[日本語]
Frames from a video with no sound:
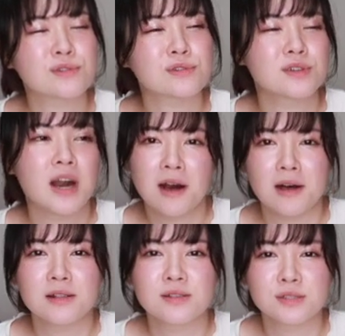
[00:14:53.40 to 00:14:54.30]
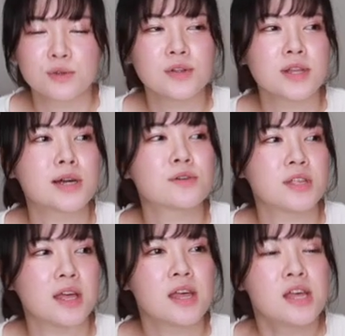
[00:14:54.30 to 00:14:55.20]
すがすごい長く
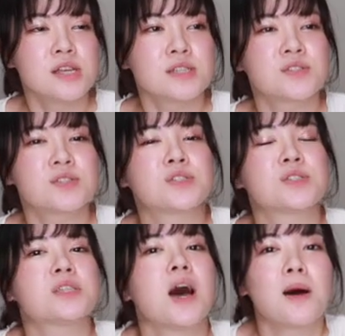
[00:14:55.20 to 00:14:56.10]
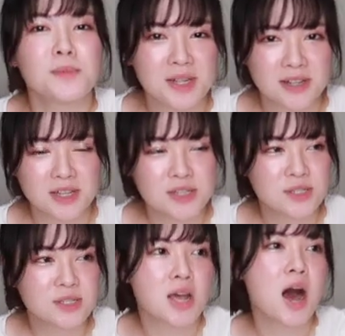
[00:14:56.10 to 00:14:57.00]
て、さみたいな、
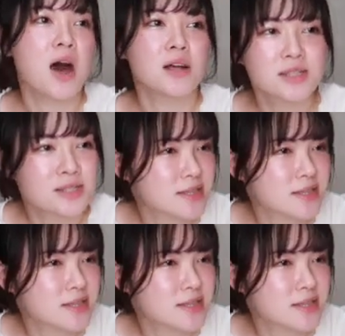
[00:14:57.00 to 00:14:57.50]
さ、